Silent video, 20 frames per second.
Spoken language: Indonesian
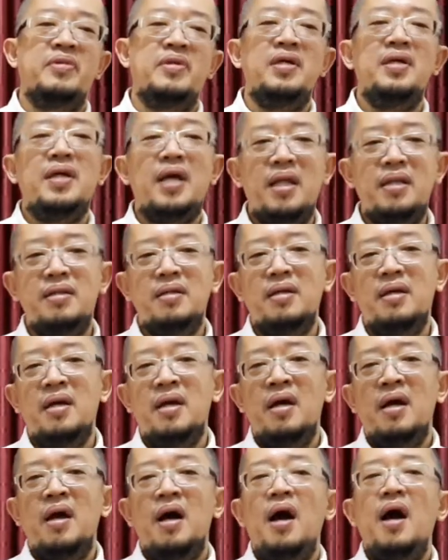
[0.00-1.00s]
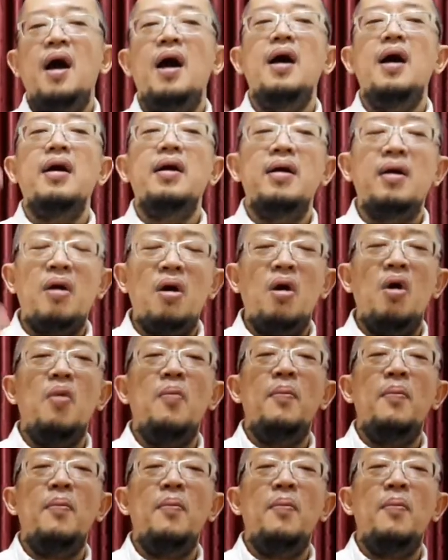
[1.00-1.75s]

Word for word: Ingat, engkau